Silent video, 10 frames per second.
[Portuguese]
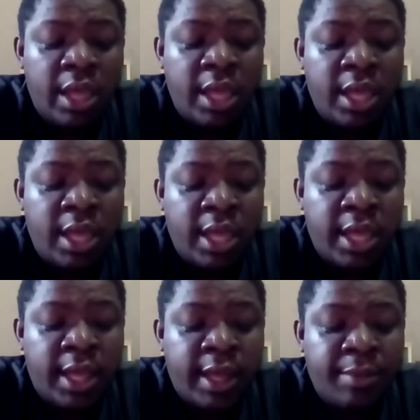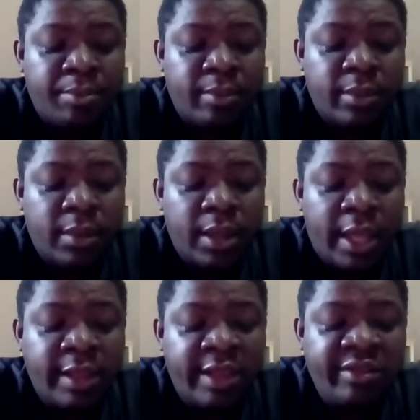É,
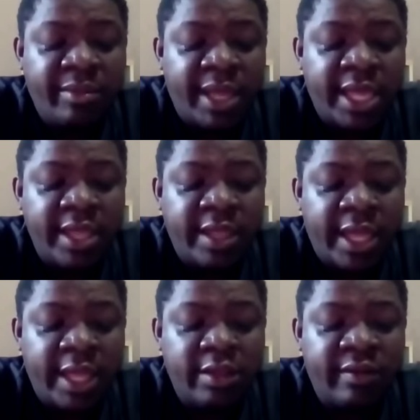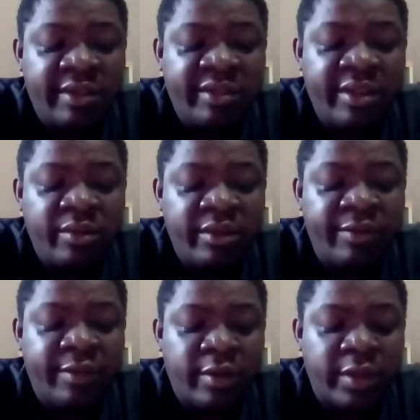a 15 renovação de
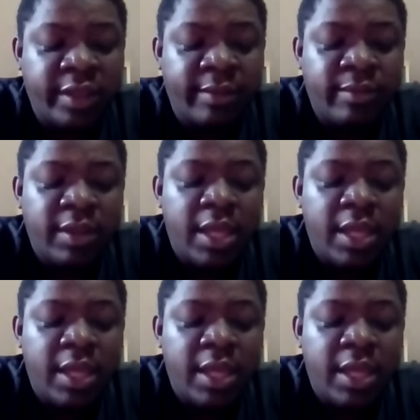frota.